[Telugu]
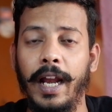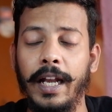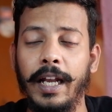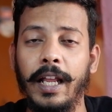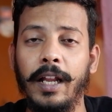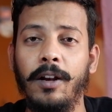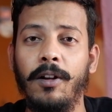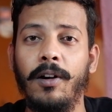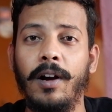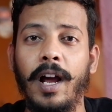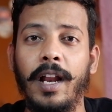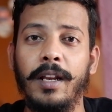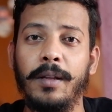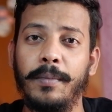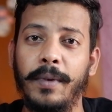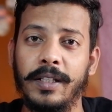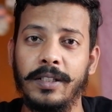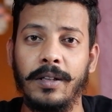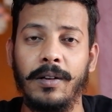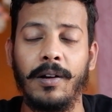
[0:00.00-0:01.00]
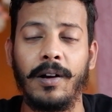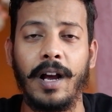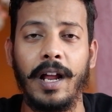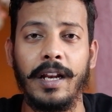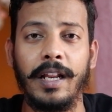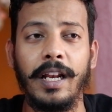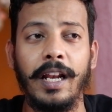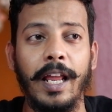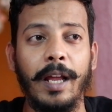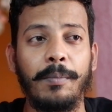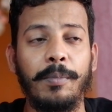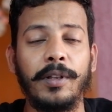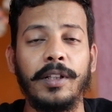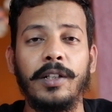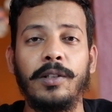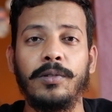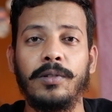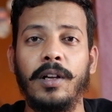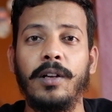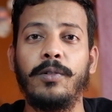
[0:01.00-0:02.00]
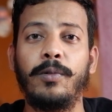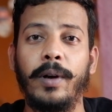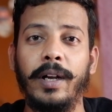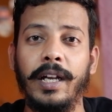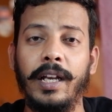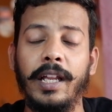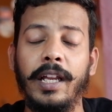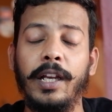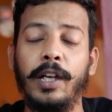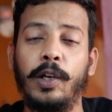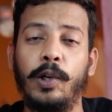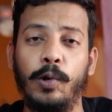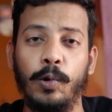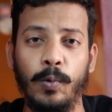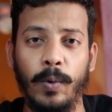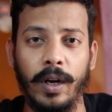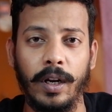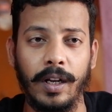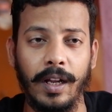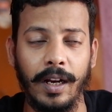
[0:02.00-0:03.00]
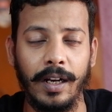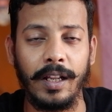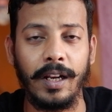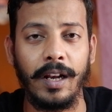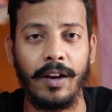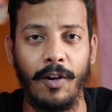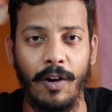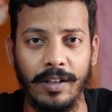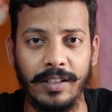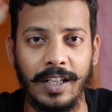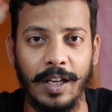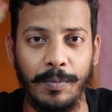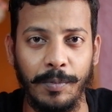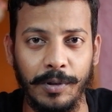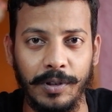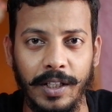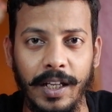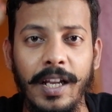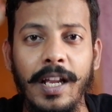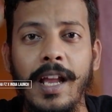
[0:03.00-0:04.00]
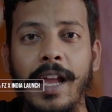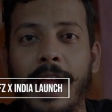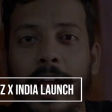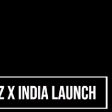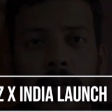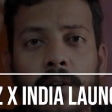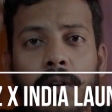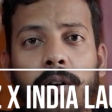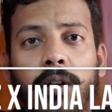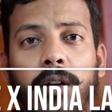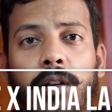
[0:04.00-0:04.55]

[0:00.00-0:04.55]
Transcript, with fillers: ఎండింగ్లో కానీ మధ్యలో కానీ లేకపోతే టూ థౌజండ్ ట్వంటీ టూ వరకు కానీ లాంచ్ అయిపోతాయి సో